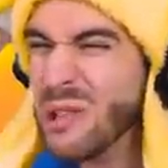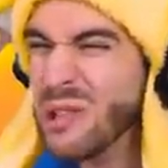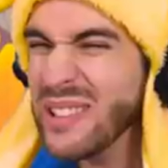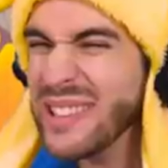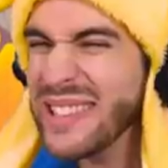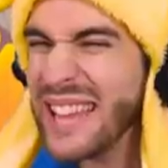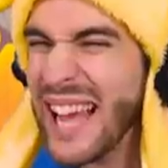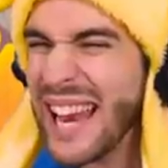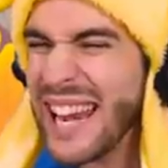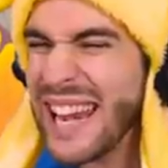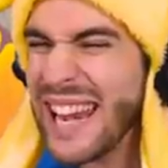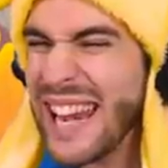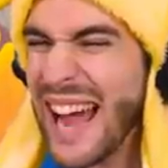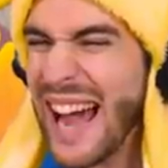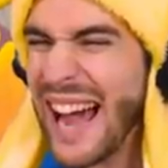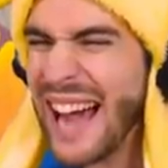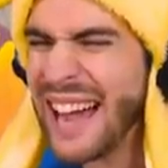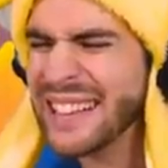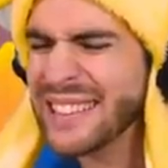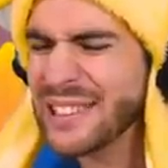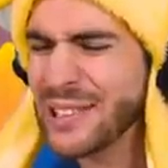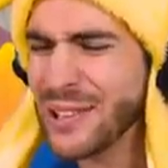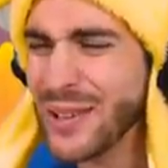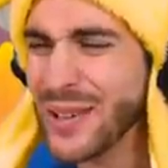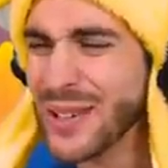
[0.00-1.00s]
un
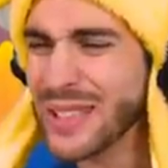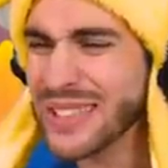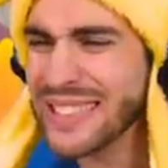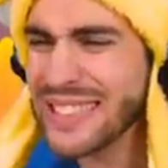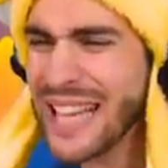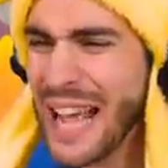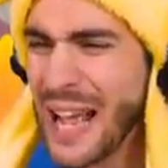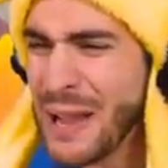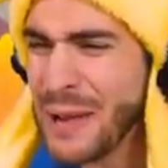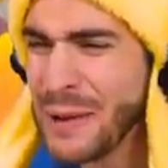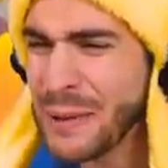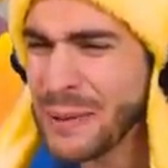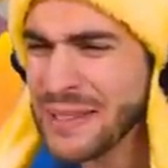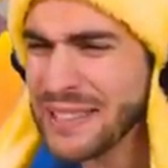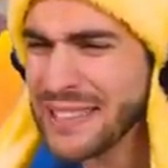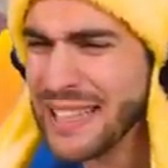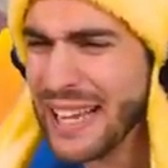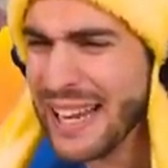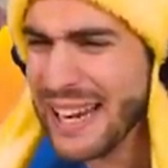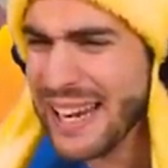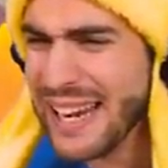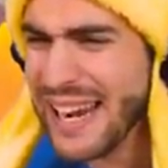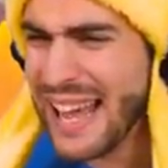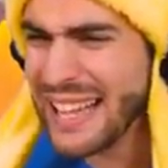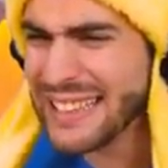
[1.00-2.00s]
dannato, sei un
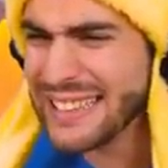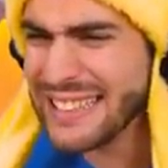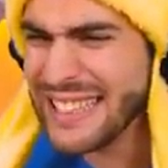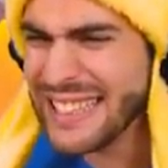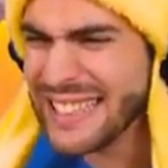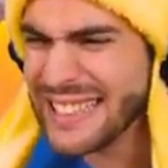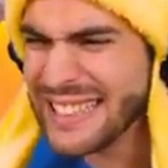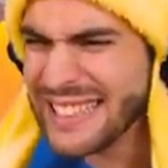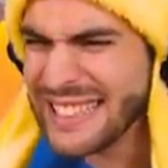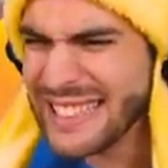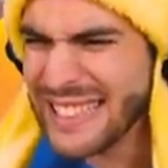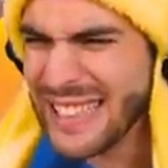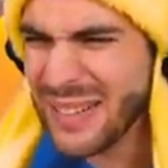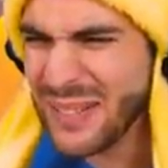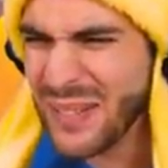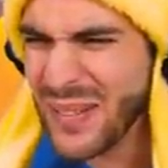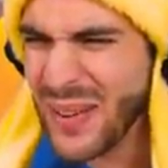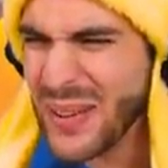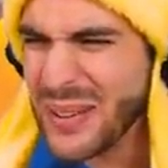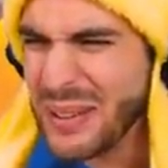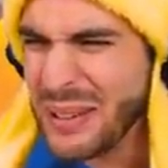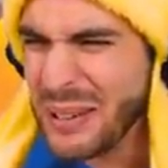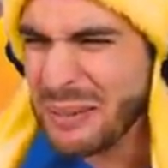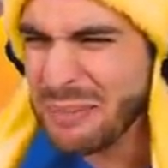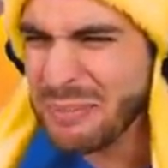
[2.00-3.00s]
dannatissimo.
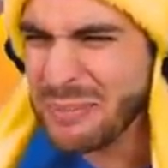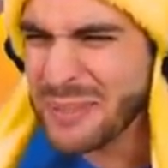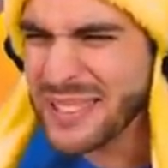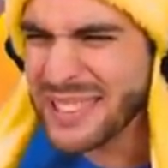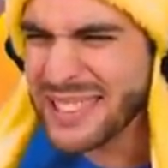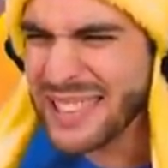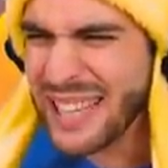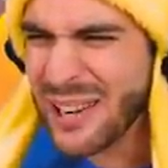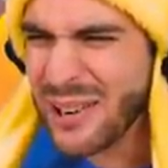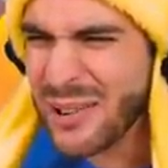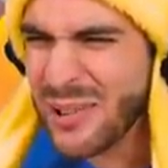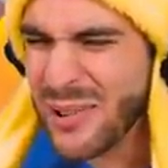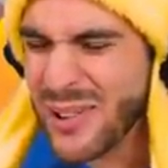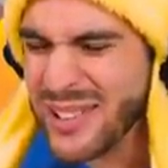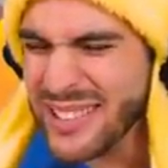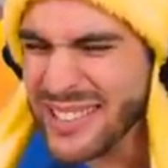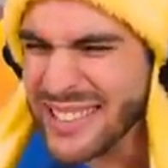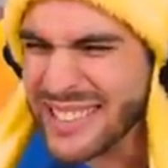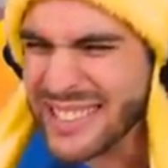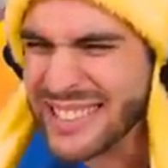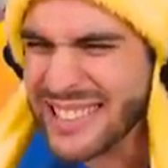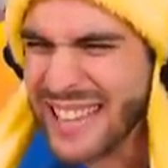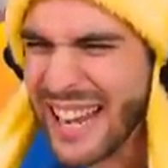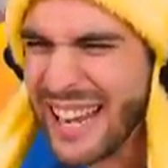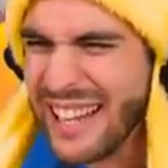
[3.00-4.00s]
Obstagoon,
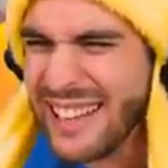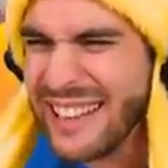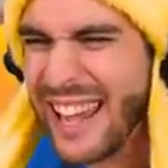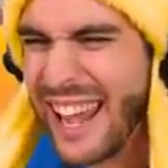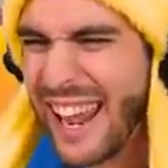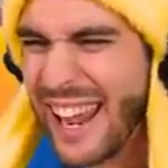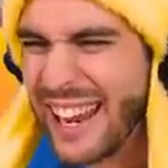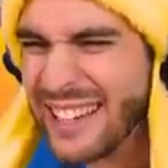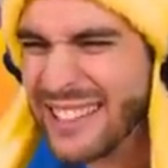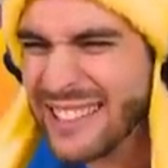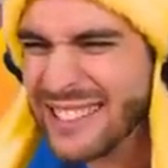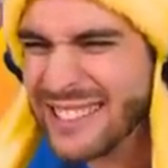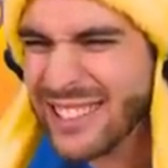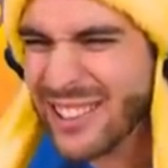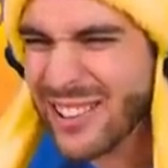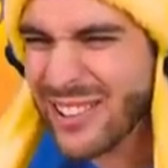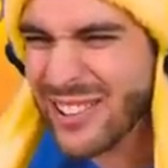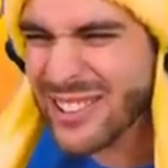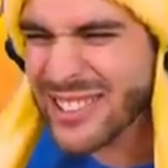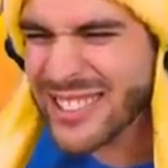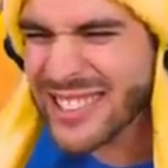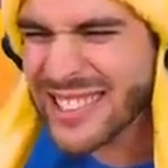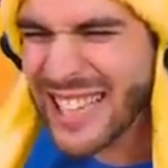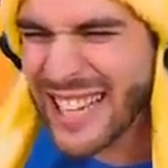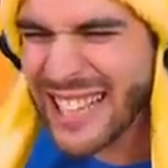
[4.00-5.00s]
stai
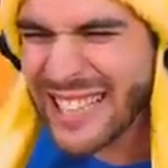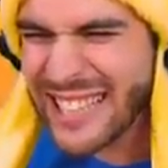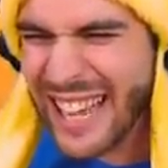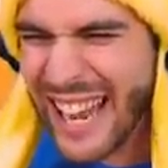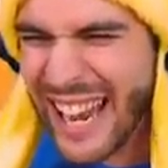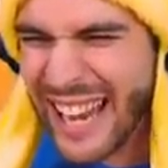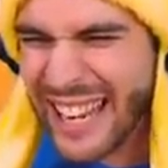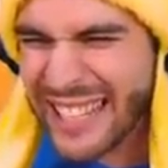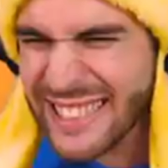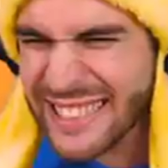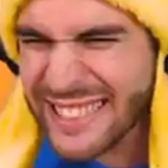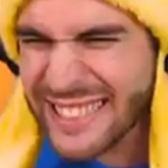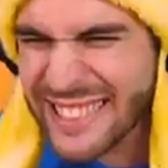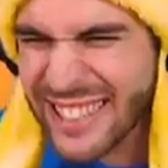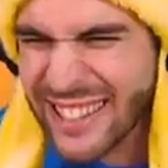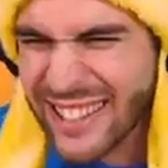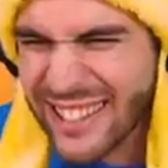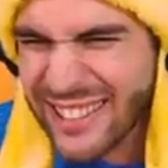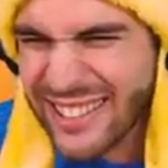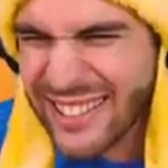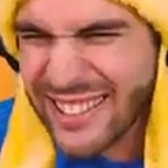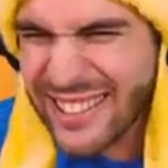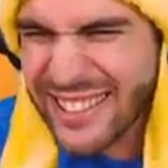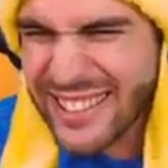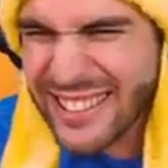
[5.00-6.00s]
dentro, stai
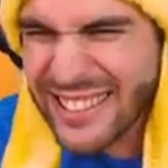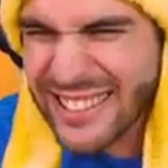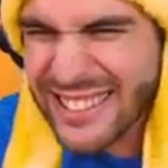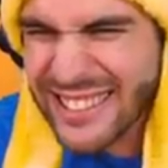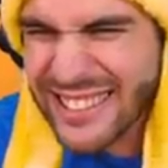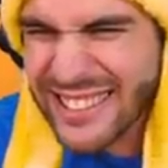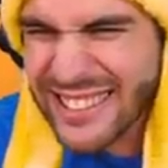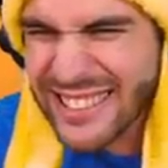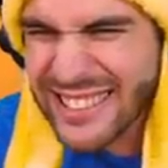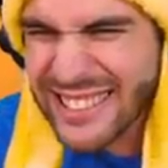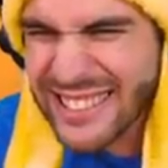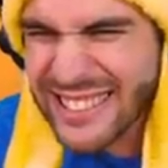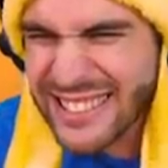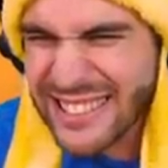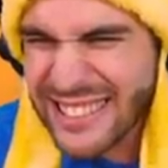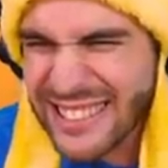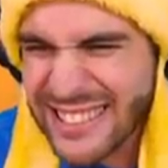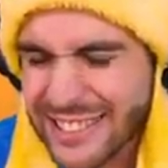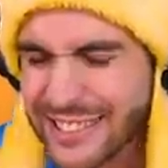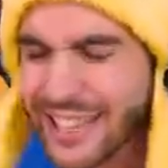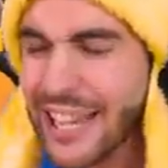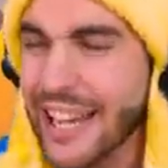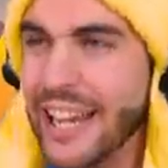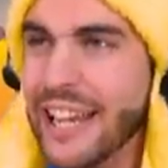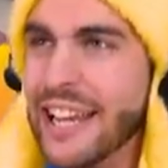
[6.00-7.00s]
dentro.
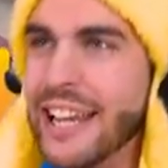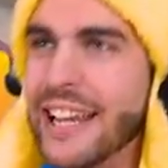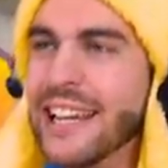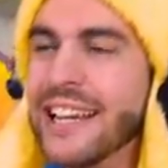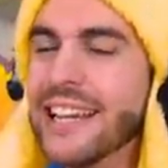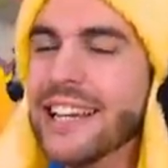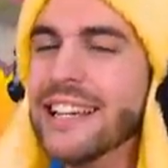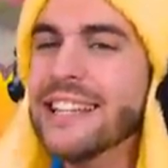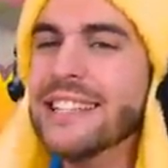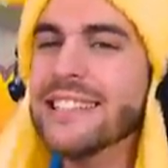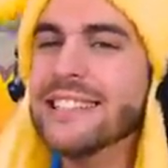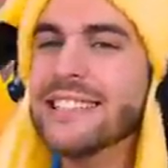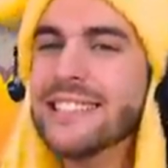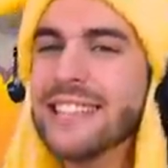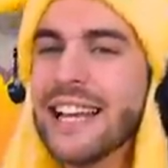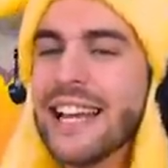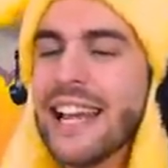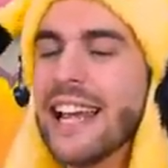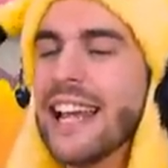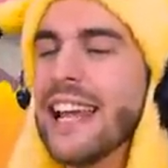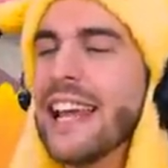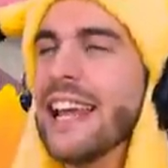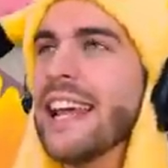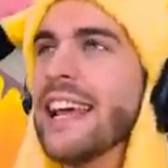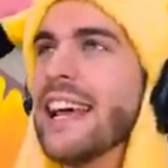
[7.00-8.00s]
Sì,
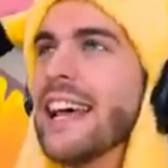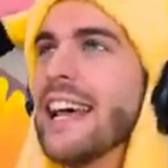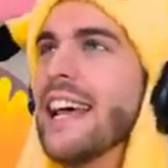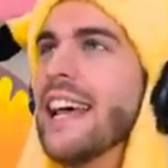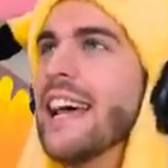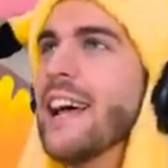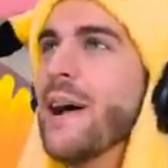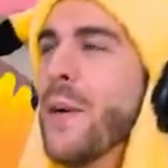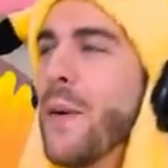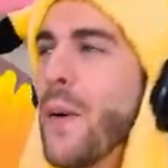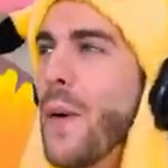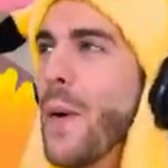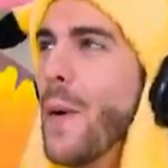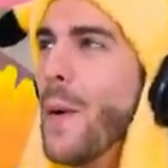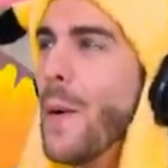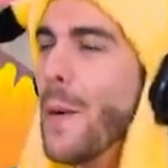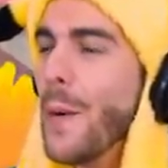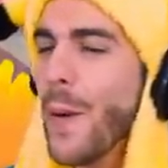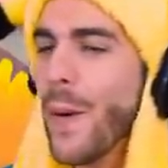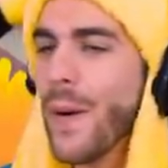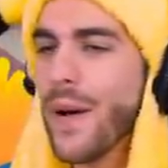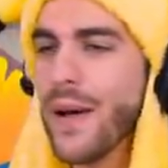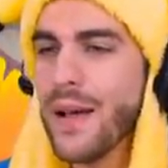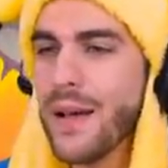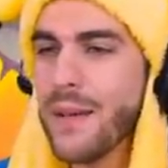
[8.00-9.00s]
sì.
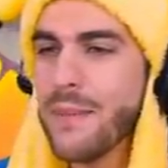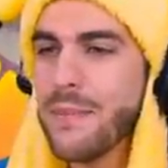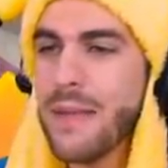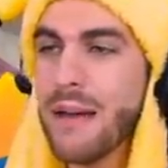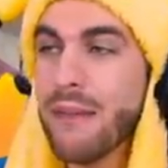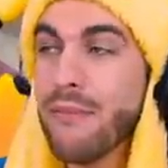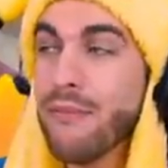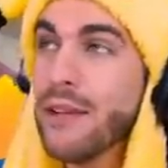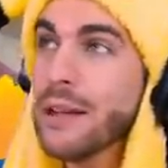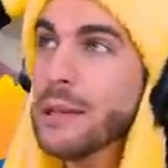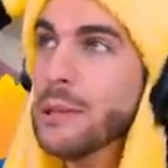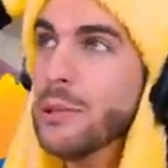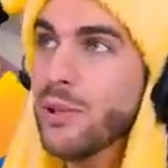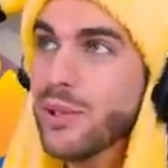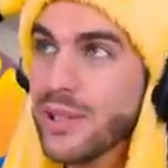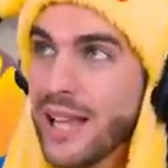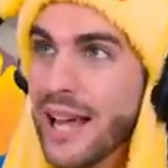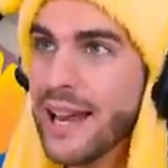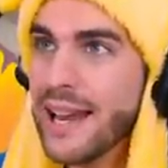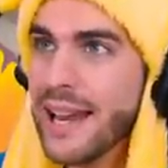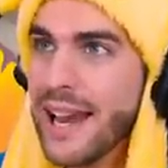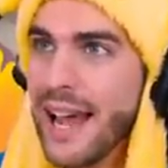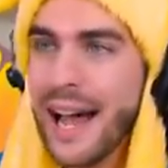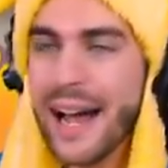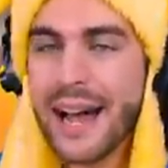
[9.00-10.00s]
Uh, mi ha fatto
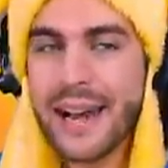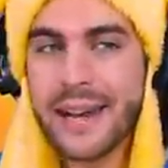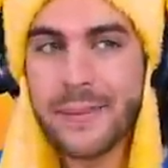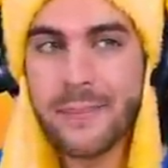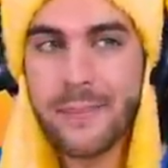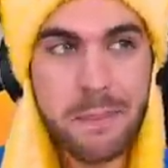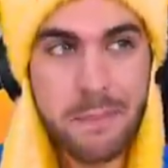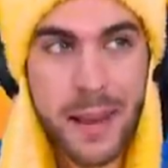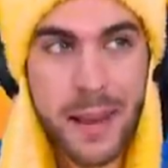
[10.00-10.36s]
dannare,